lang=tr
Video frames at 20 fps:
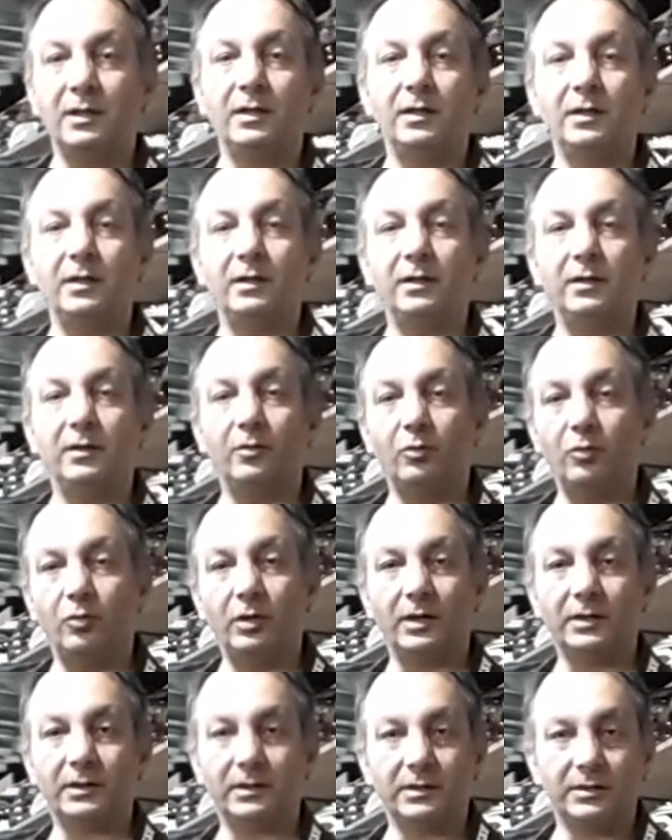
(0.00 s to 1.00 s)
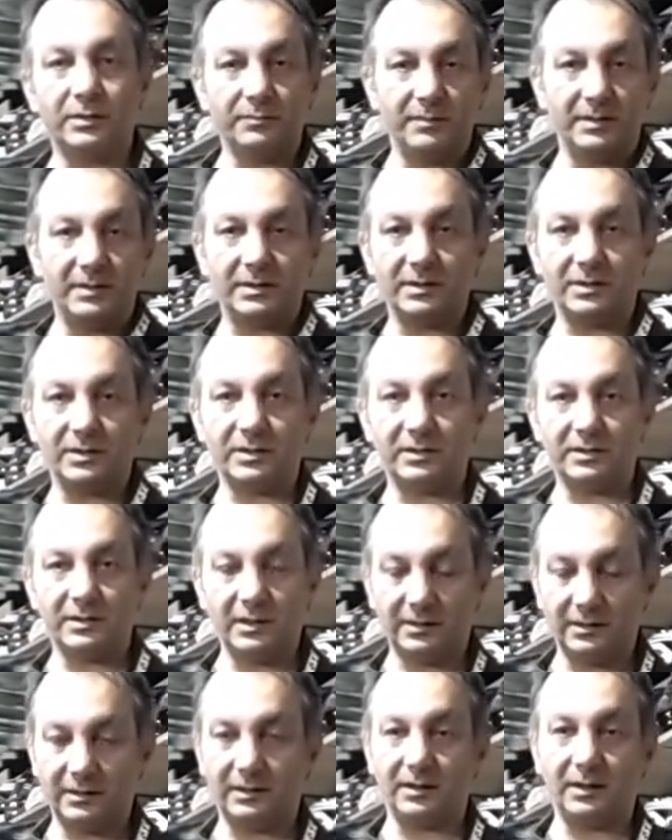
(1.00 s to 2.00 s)
Ee, o arkadaşın mesajını
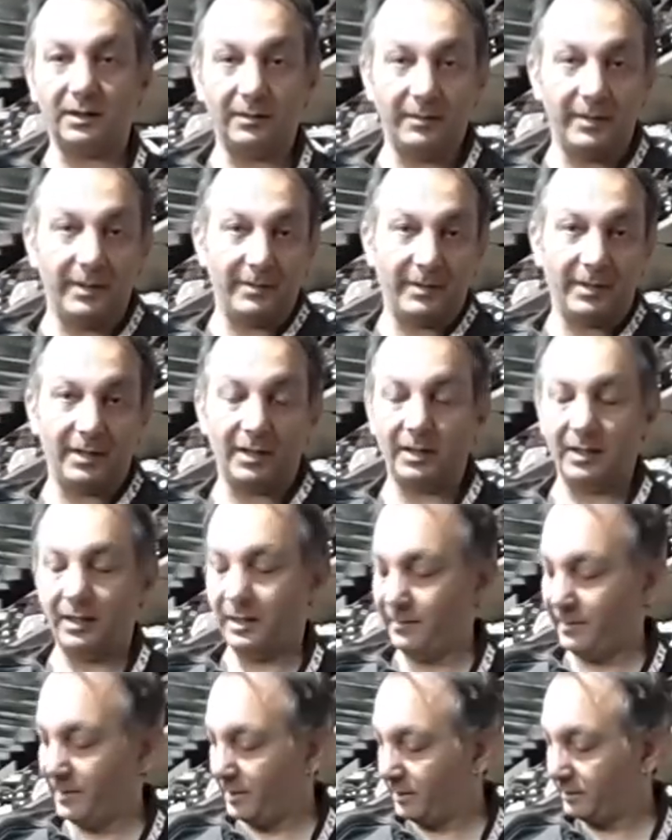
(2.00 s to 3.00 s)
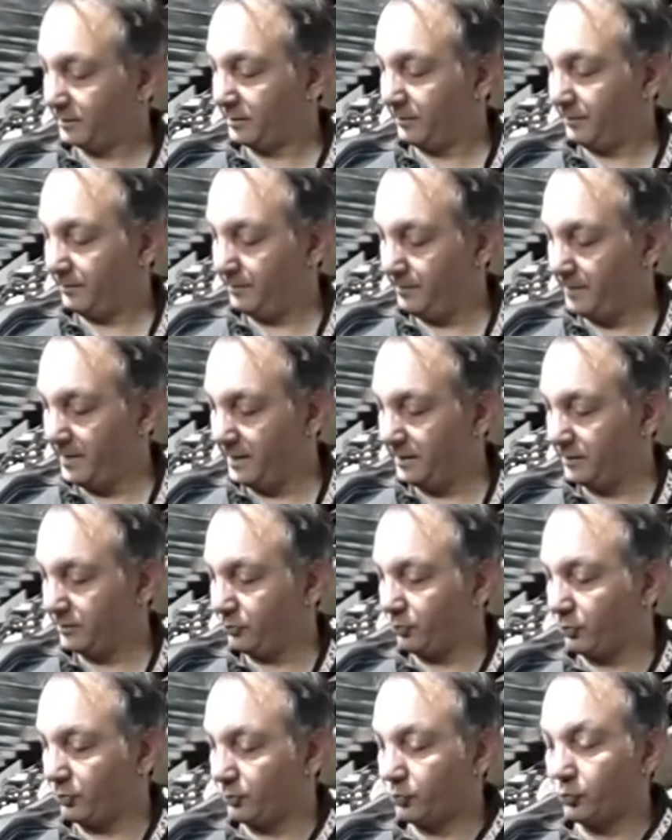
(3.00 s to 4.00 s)
zaten ah, hemen hemen, ah, hemen altta
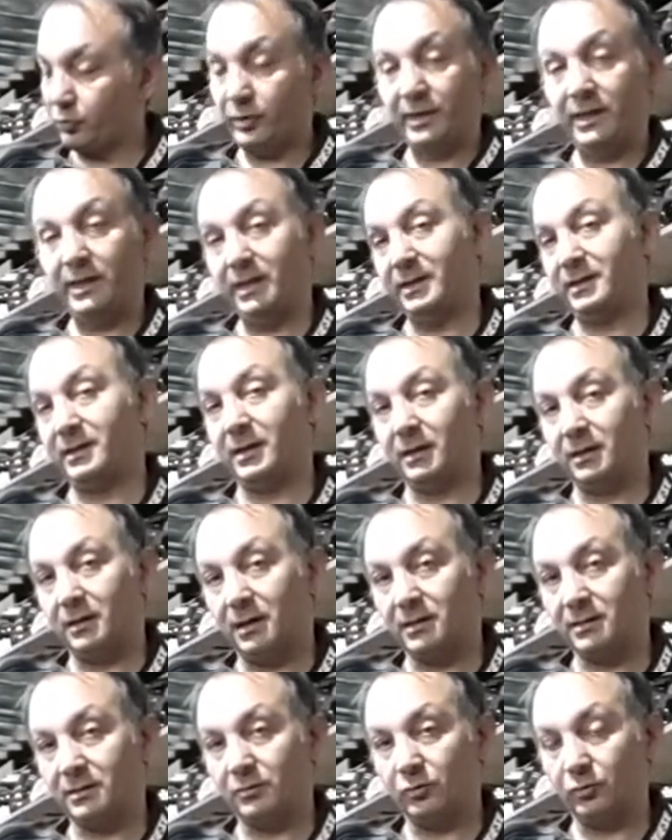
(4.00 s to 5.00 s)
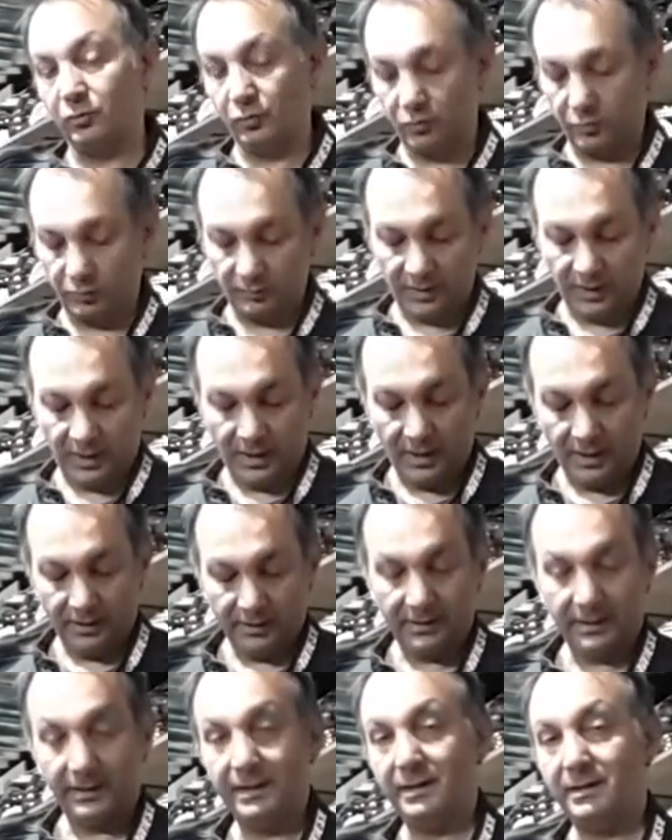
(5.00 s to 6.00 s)
belirtiyorum. Şu NXR kask sunuyorum.
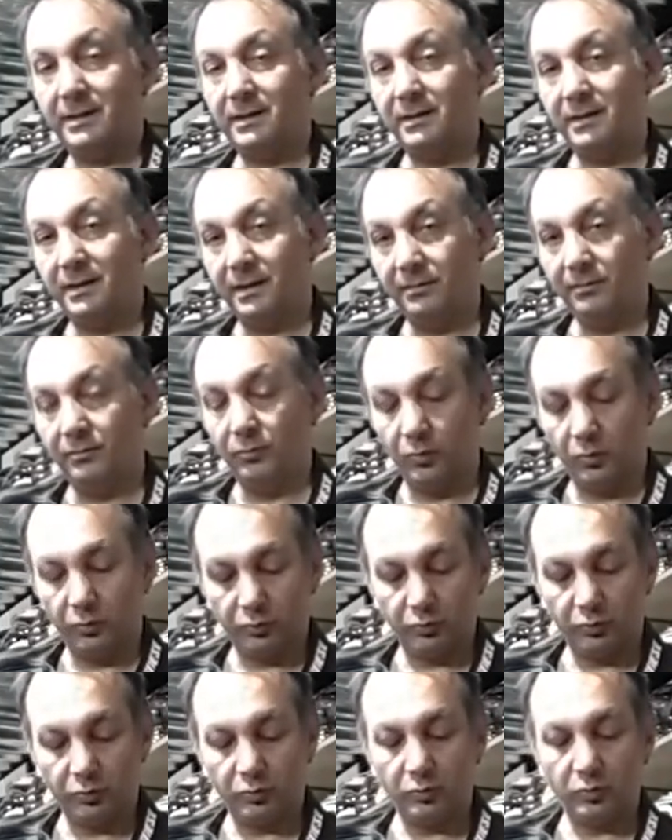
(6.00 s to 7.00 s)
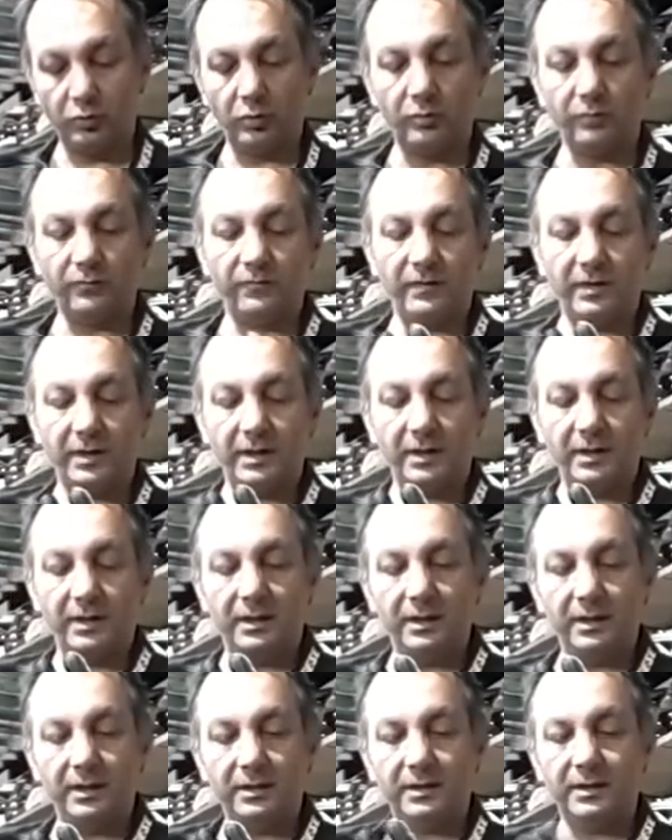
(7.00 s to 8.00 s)
Dynasty'nin deri bir montunu sunuyorum ve
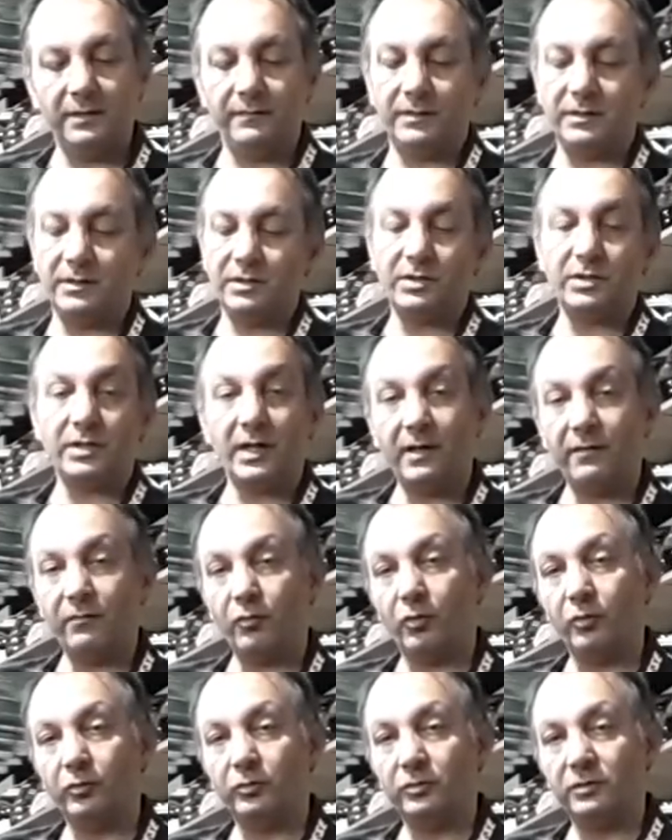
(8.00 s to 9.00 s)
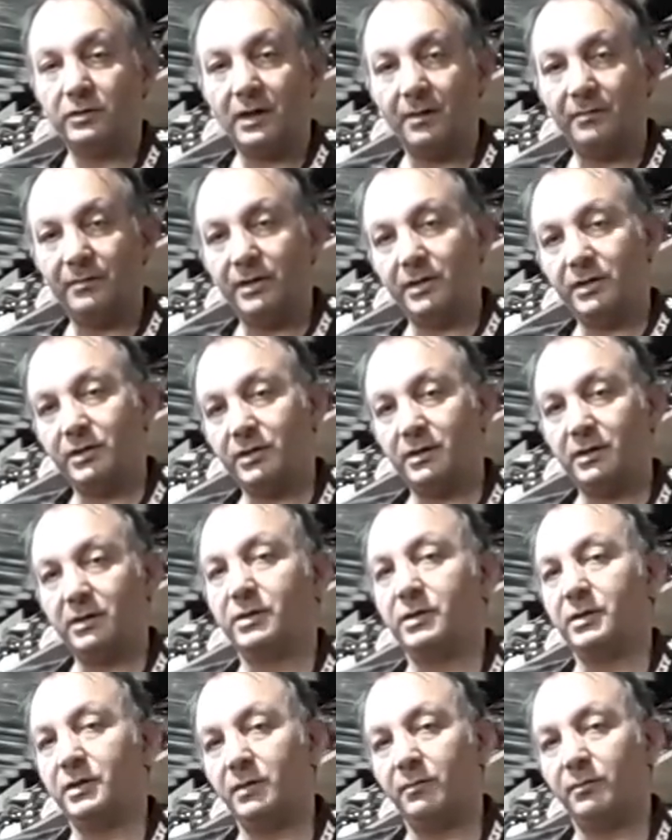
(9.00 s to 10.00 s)
e, Revit'in Chevron tam yarışçılar
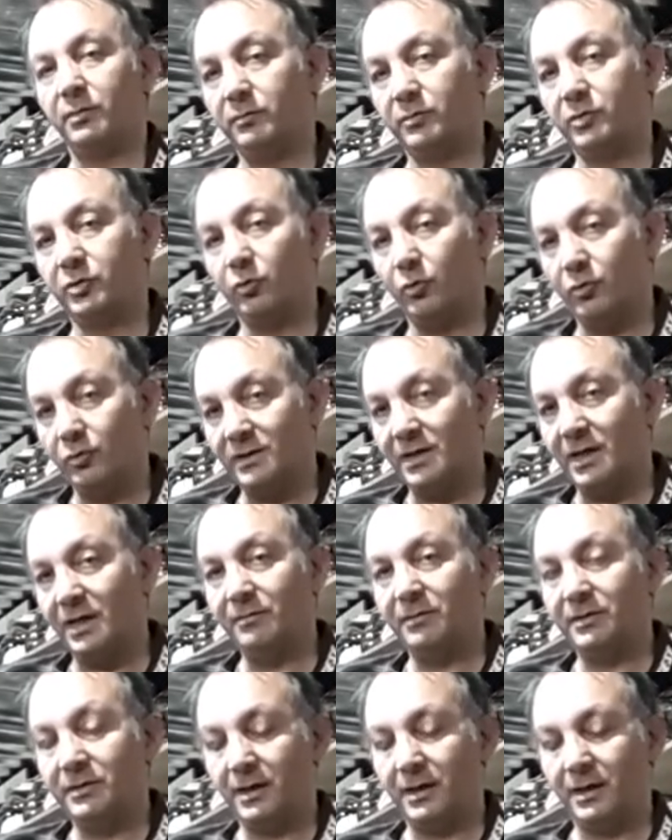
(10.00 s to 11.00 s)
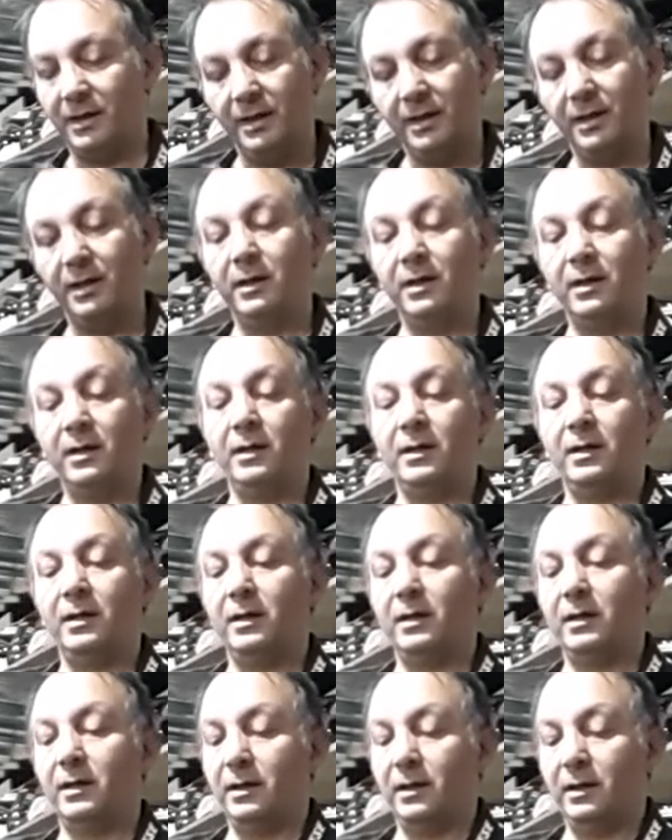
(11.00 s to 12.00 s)
için yapılmış özel bir tane
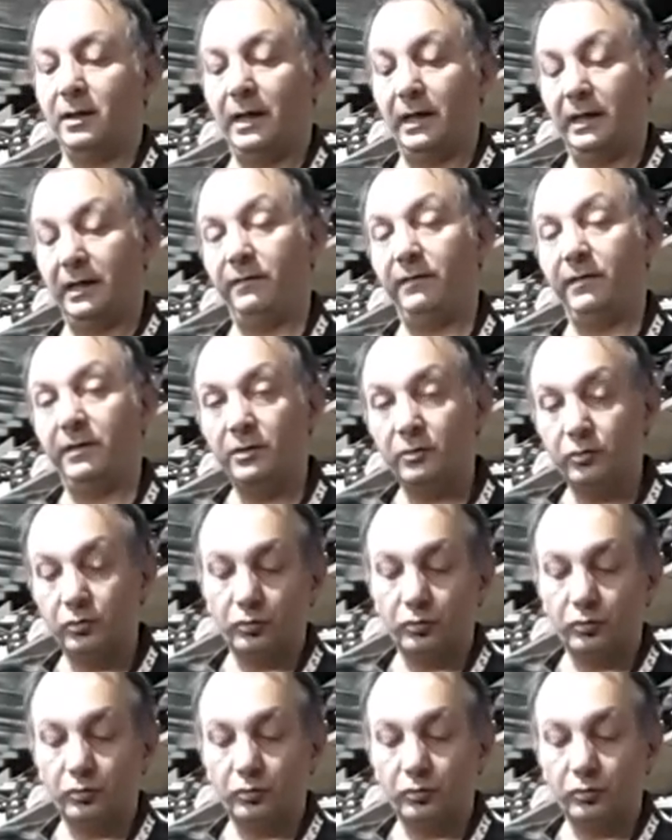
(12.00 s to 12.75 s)
ee, eldivenini